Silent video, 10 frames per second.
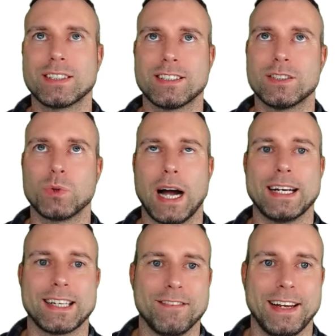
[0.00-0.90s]
Das ist so
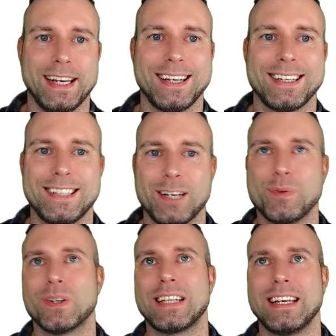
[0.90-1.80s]
einer der wenigen
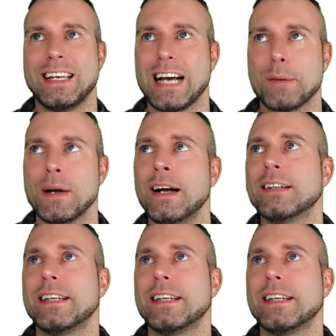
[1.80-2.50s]
Kritikpunkte, die ich habe.